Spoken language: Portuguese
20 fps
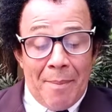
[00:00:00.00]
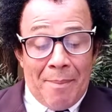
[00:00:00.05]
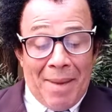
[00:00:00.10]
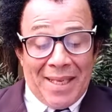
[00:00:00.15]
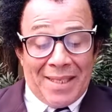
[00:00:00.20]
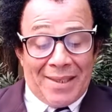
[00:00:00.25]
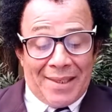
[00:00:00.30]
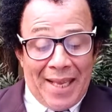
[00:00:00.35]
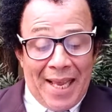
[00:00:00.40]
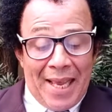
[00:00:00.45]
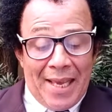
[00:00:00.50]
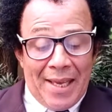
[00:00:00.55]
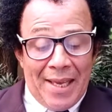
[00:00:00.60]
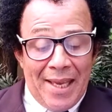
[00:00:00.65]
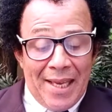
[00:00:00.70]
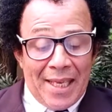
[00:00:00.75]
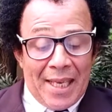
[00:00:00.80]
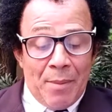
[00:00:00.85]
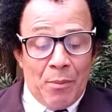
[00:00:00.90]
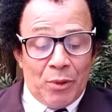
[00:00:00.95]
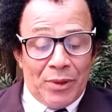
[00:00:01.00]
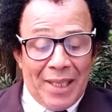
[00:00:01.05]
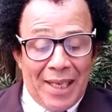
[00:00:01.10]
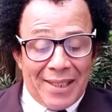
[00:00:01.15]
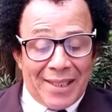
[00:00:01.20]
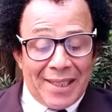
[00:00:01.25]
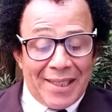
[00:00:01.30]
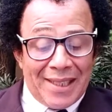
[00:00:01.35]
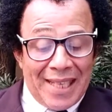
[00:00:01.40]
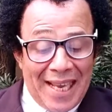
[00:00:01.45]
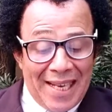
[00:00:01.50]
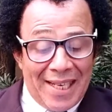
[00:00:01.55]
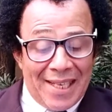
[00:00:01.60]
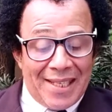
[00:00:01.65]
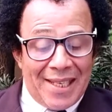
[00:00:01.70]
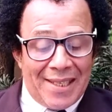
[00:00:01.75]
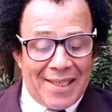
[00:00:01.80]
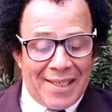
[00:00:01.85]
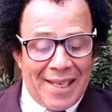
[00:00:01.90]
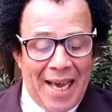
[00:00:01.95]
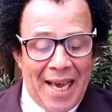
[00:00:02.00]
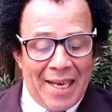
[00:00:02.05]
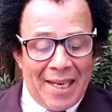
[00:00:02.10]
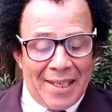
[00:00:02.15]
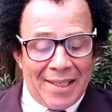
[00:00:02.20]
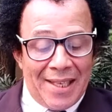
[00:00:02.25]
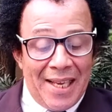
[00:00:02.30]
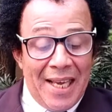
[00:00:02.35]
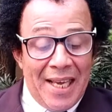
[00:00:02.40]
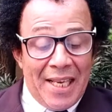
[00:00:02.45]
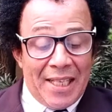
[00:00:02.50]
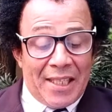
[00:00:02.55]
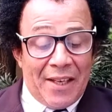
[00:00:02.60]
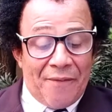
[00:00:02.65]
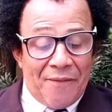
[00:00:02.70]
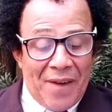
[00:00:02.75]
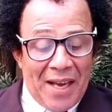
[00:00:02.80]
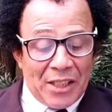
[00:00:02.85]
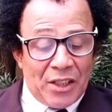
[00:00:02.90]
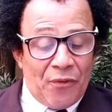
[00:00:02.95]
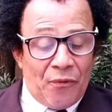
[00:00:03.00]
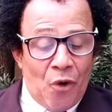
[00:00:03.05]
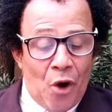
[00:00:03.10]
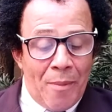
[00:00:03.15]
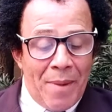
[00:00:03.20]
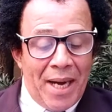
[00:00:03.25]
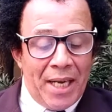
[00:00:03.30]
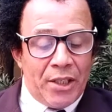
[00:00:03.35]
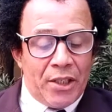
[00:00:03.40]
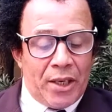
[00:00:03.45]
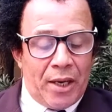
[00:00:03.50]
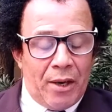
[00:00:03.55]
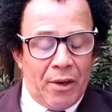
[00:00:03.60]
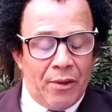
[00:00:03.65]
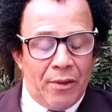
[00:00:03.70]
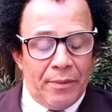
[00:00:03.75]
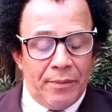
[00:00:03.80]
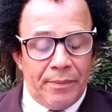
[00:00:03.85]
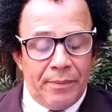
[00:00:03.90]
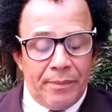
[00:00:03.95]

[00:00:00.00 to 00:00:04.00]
mas sei que mudanças é necessárias e se faz de forma radical.